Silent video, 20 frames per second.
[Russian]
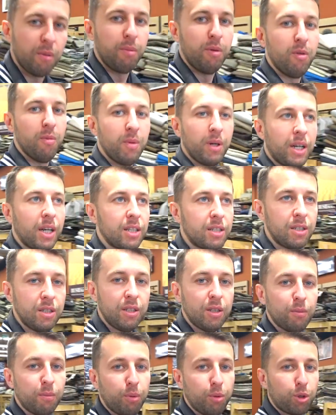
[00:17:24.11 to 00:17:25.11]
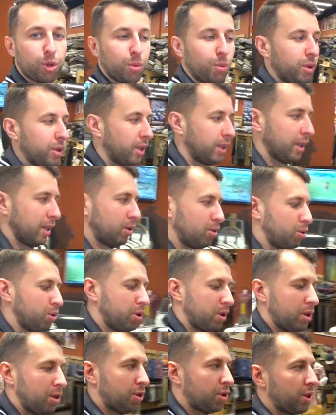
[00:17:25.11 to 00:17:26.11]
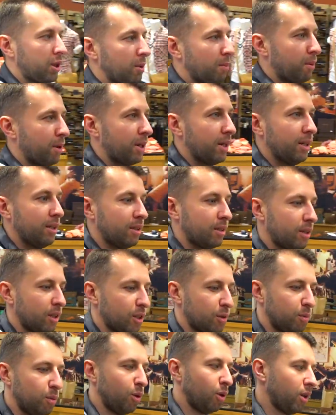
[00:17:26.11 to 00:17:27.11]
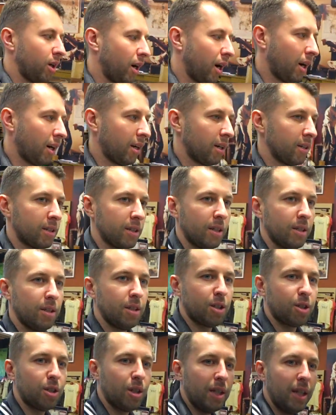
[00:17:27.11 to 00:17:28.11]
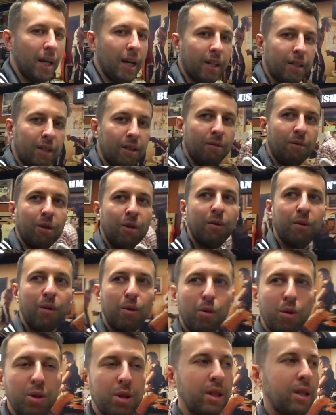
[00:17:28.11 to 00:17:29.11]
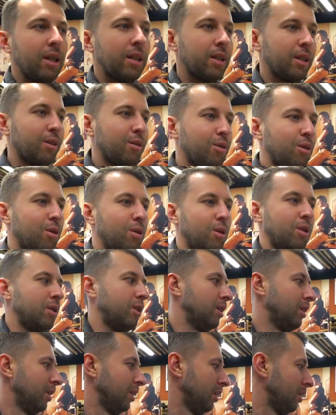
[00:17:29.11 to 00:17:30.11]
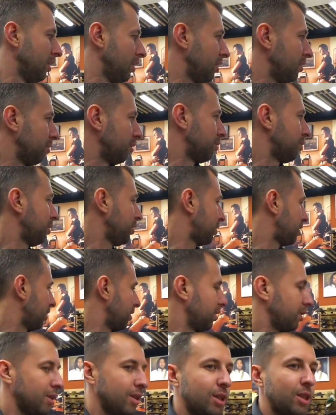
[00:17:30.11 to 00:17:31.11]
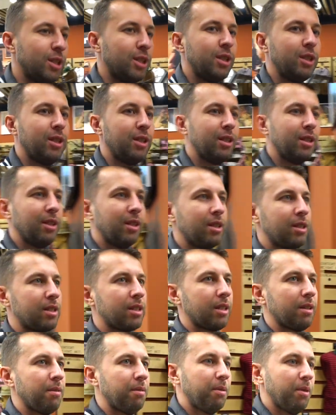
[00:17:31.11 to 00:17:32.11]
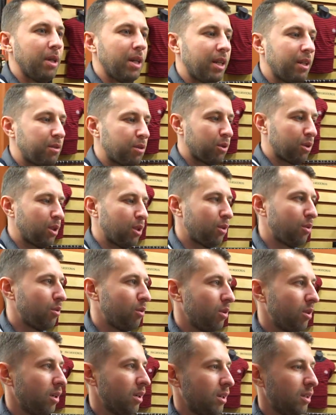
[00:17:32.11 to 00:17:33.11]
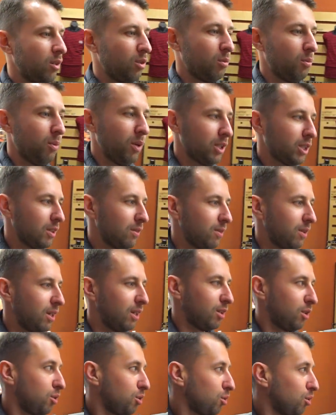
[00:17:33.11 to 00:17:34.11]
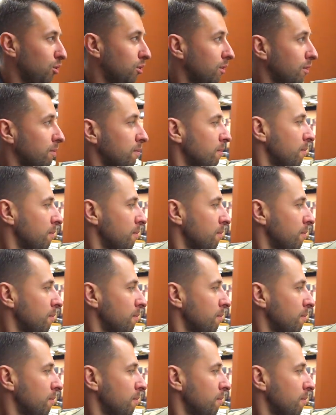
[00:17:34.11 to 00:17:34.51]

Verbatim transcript: Мы в магазине Бушман, это туристический бренд. Здесь много как раз одежды для активного отдыха такого. Вот видите, сафари, все такое, рубашки в клеточку